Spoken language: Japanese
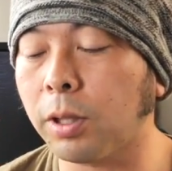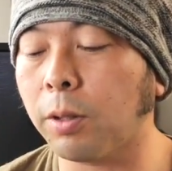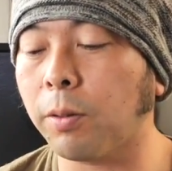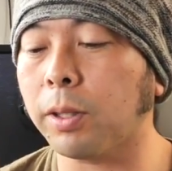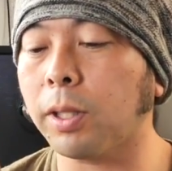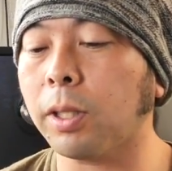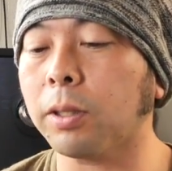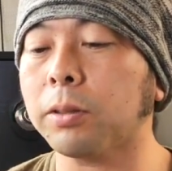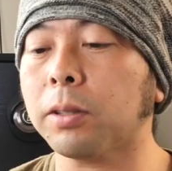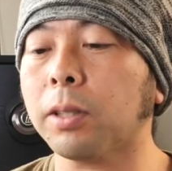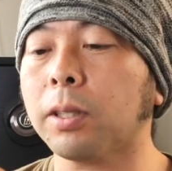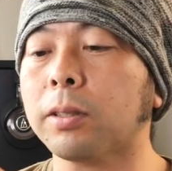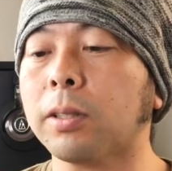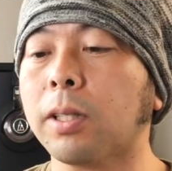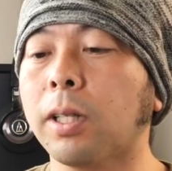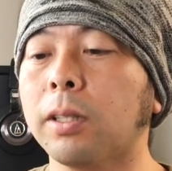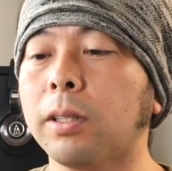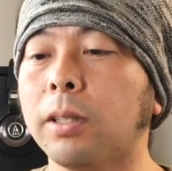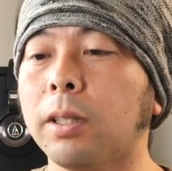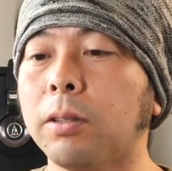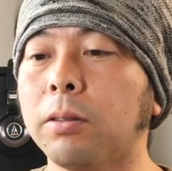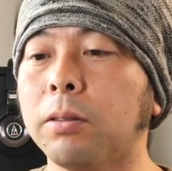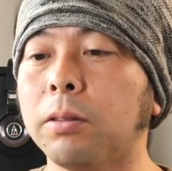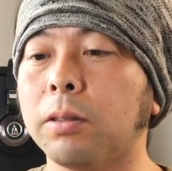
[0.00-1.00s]
で、私が
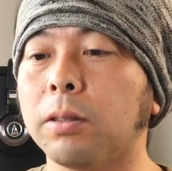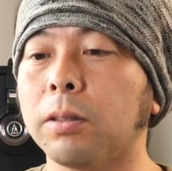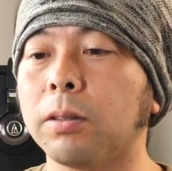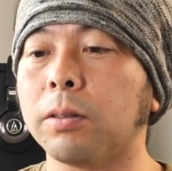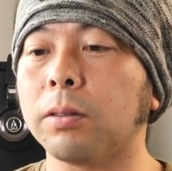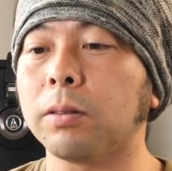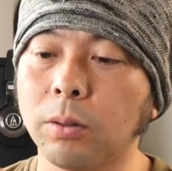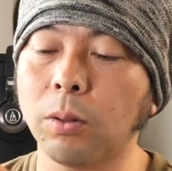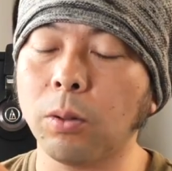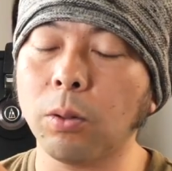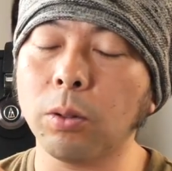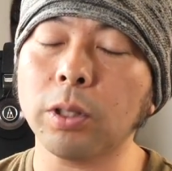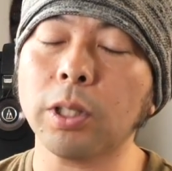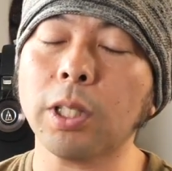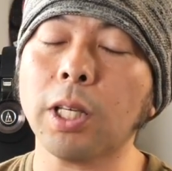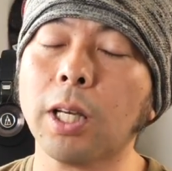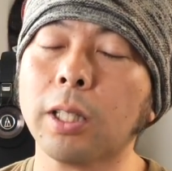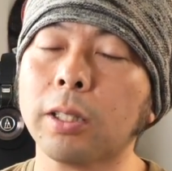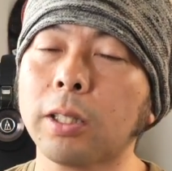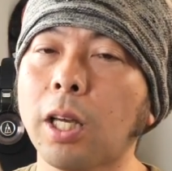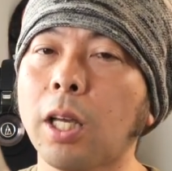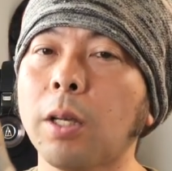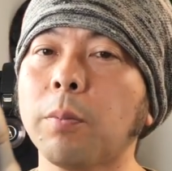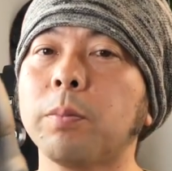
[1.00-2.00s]
使ってる
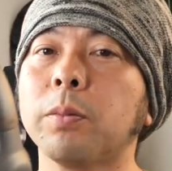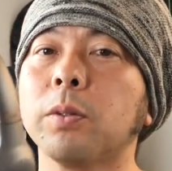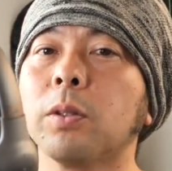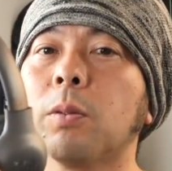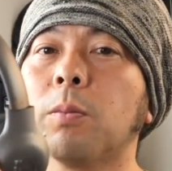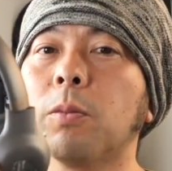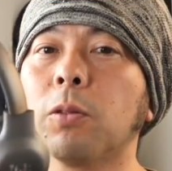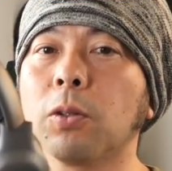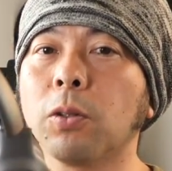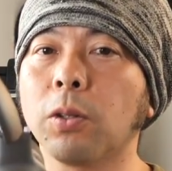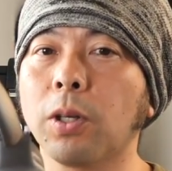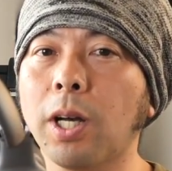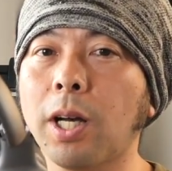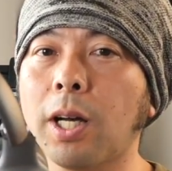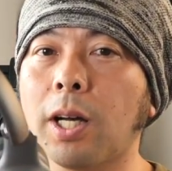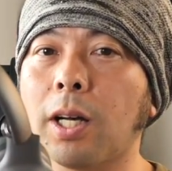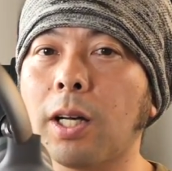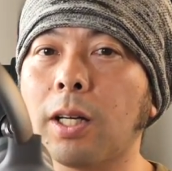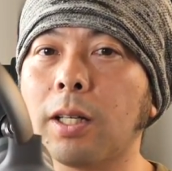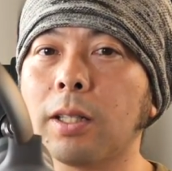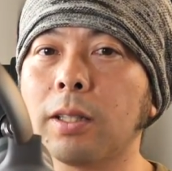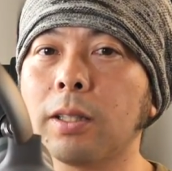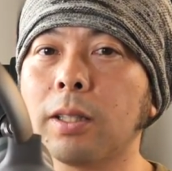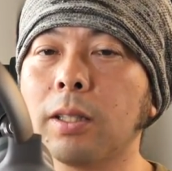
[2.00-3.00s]
オンイヤータイプのもの
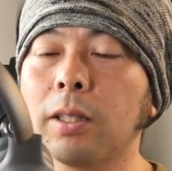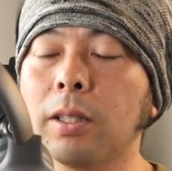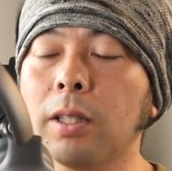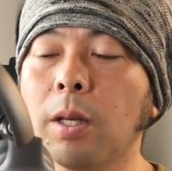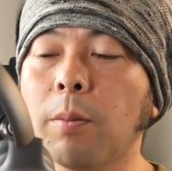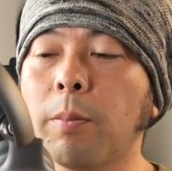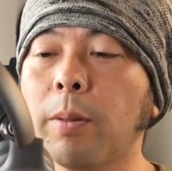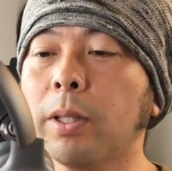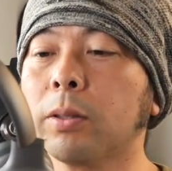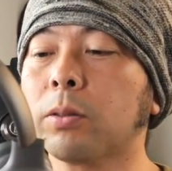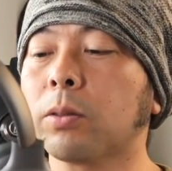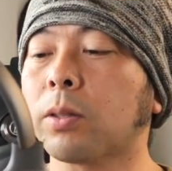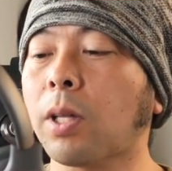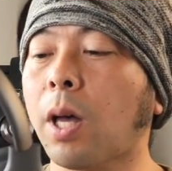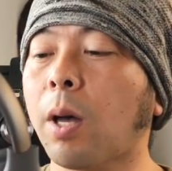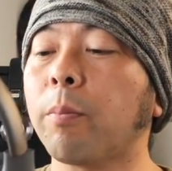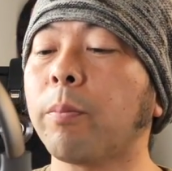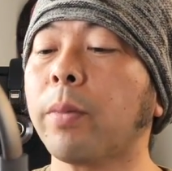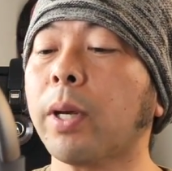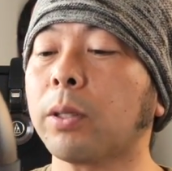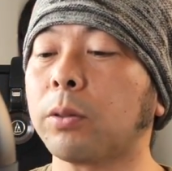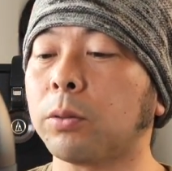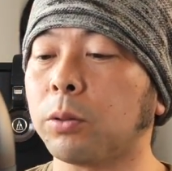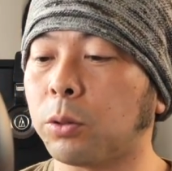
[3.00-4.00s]
がエベレスト
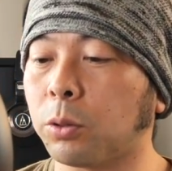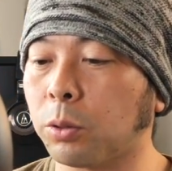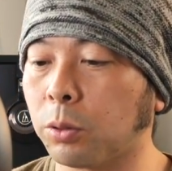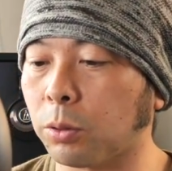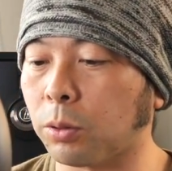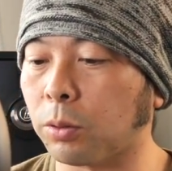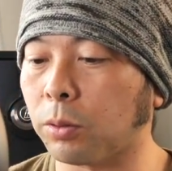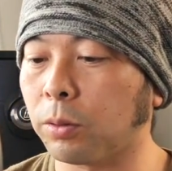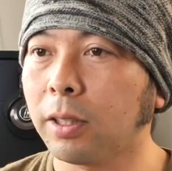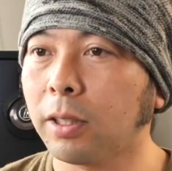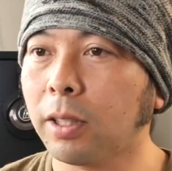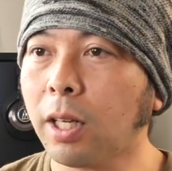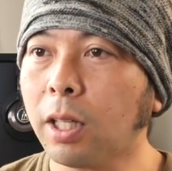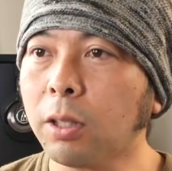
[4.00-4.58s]
310。